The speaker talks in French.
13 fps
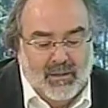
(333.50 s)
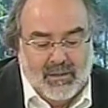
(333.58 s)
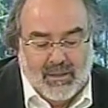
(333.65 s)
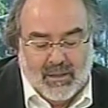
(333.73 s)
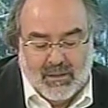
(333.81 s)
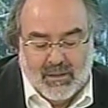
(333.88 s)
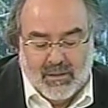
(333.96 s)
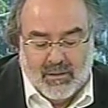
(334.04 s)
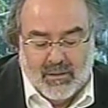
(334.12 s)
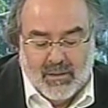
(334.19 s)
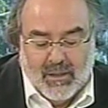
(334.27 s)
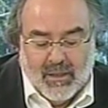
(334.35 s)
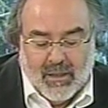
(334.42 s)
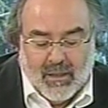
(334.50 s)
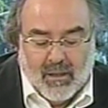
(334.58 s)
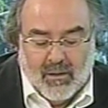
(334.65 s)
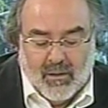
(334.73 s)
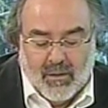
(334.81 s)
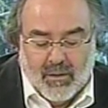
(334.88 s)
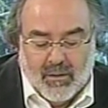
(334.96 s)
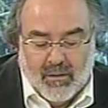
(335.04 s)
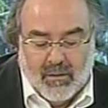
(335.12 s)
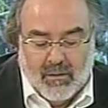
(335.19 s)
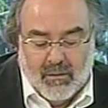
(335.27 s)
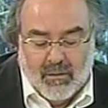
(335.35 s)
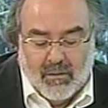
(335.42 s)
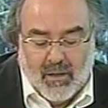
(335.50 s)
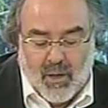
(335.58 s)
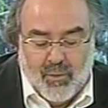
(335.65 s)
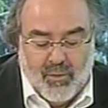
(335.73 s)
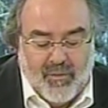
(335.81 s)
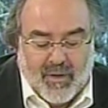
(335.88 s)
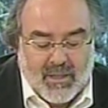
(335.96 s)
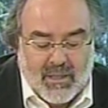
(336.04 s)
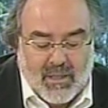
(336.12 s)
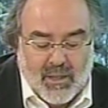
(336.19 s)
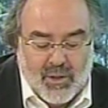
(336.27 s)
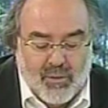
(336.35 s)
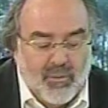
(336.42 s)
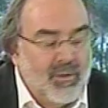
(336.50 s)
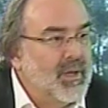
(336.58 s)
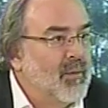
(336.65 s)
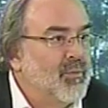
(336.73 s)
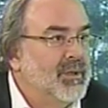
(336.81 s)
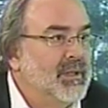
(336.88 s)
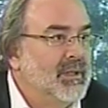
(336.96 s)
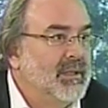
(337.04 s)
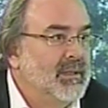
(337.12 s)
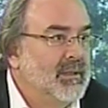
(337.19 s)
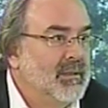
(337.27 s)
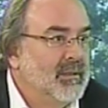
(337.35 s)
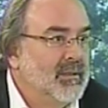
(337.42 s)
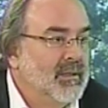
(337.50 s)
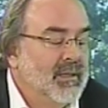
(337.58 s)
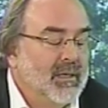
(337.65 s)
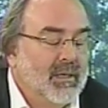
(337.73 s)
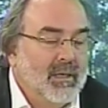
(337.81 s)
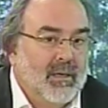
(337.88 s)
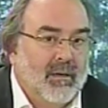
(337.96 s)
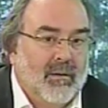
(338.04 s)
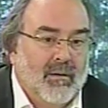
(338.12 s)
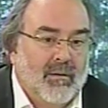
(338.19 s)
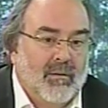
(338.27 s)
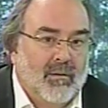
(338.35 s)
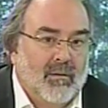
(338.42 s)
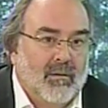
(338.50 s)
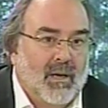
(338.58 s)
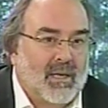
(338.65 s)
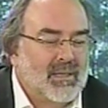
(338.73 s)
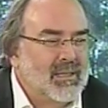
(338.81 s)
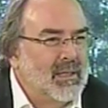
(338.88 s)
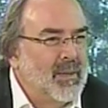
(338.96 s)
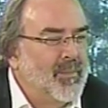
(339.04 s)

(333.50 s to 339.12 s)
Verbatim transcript: exact, c'est ça. Alors, euh, à l'université, j'ai eu un emploi d'été. à cette